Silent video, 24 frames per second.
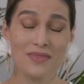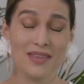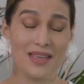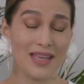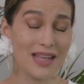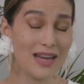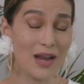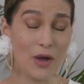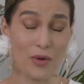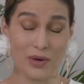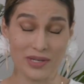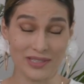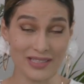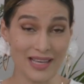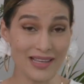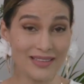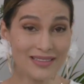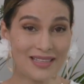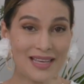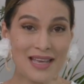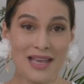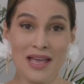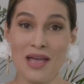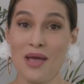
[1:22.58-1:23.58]
y la verdad
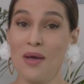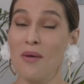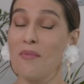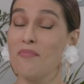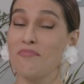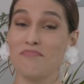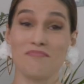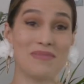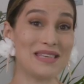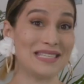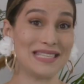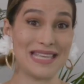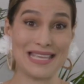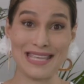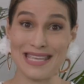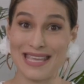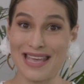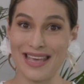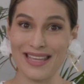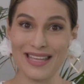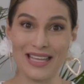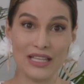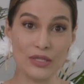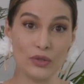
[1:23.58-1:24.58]
me
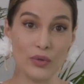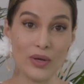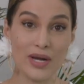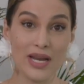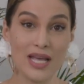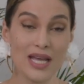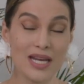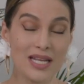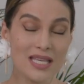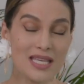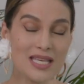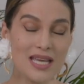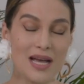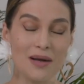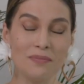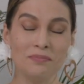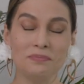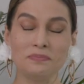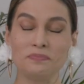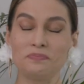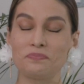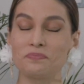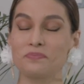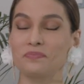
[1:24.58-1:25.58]
seguía dando alergia
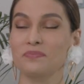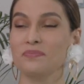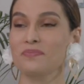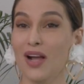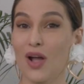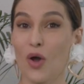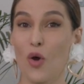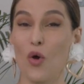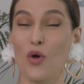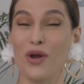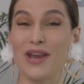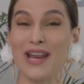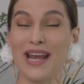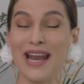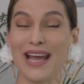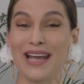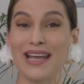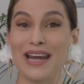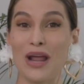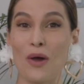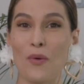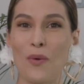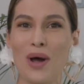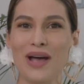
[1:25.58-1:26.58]
con el
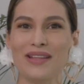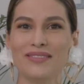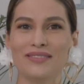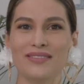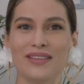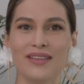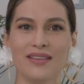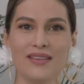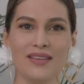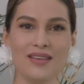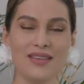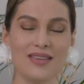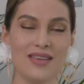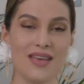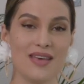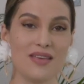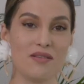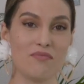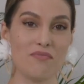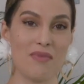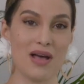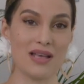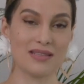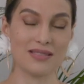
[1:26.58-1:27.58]
agravante de que
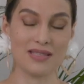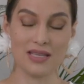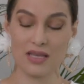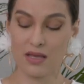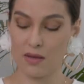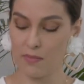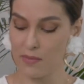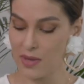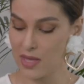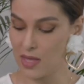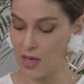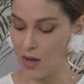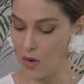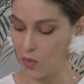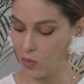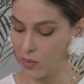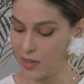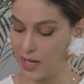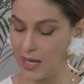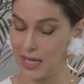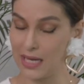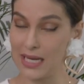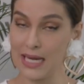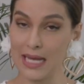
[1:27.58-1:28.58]
además de que me da
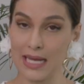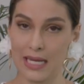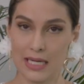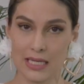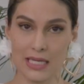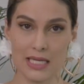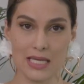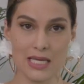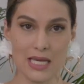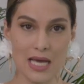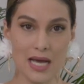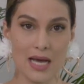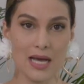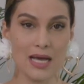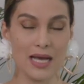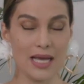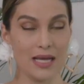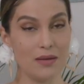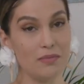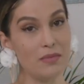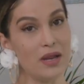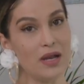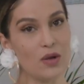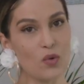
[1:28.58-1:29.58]
una alergia
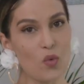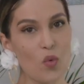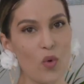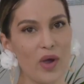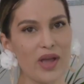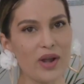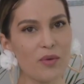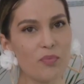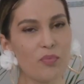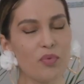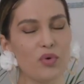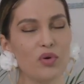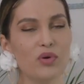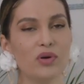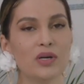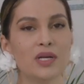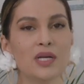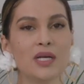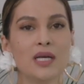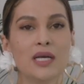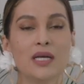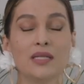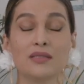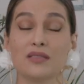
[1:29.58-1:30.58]
en el cuerpo,
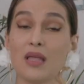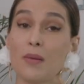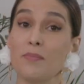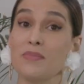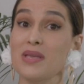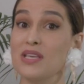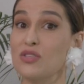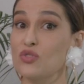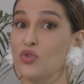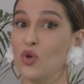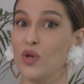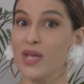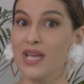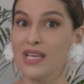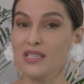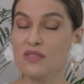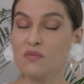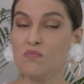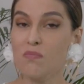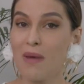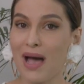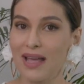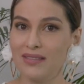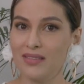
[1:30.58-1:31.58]
también soy
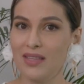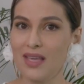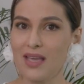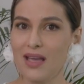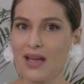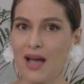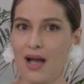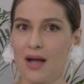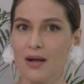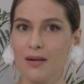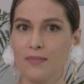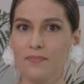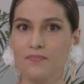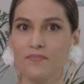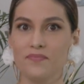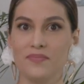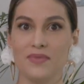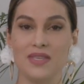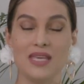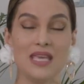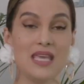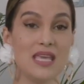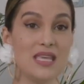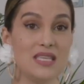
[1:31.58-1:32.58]
asmática
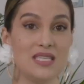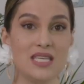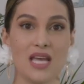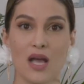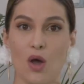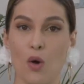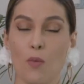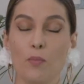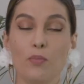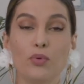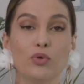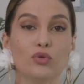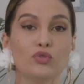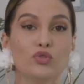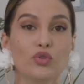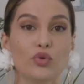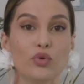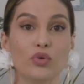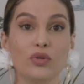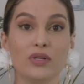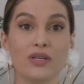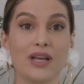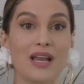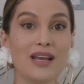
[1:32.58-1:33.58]
y llega un
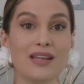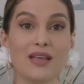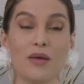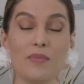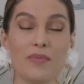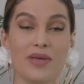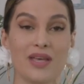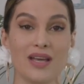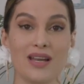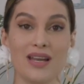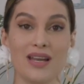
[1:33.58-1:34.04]
punto en el que me da